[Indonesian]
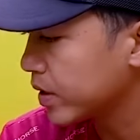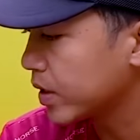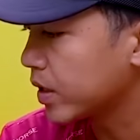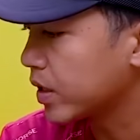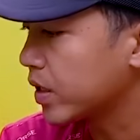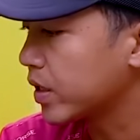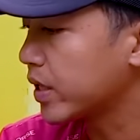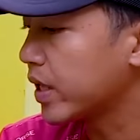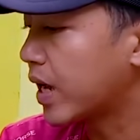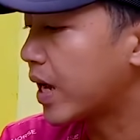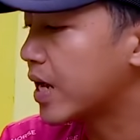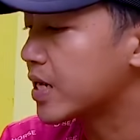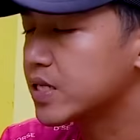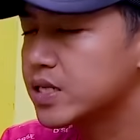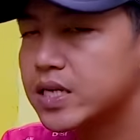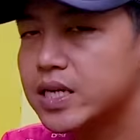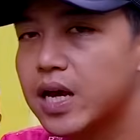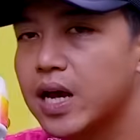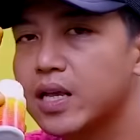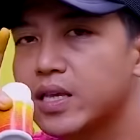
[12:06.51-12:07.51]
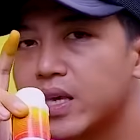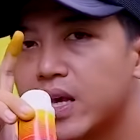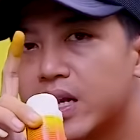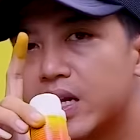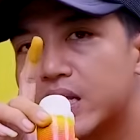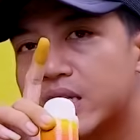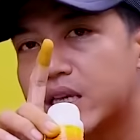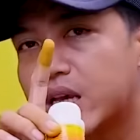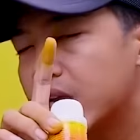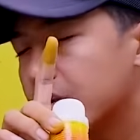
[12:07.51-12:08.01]
Nah, yang asli hanya
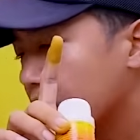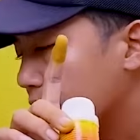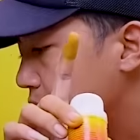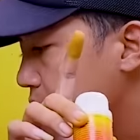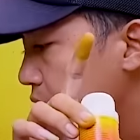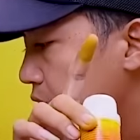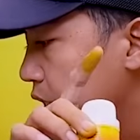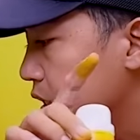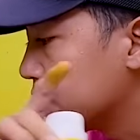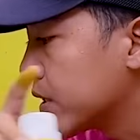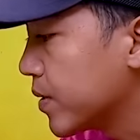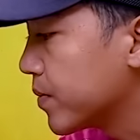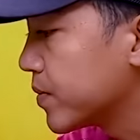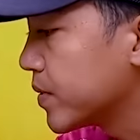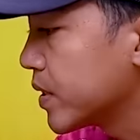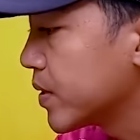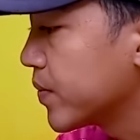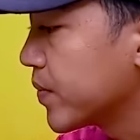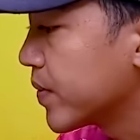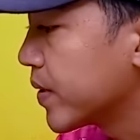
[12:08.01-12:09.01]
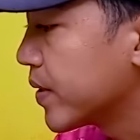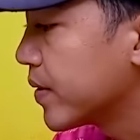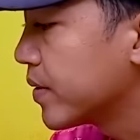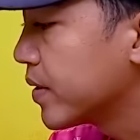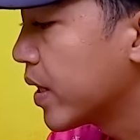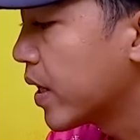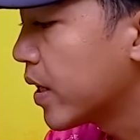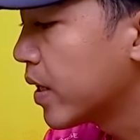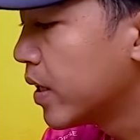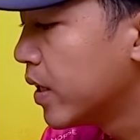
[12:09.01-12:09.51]
linknya ada di deskripsi temen
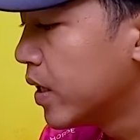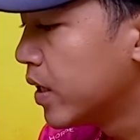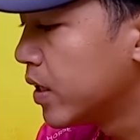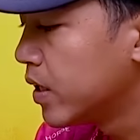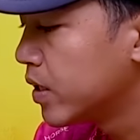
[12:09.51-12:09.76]
temen Nah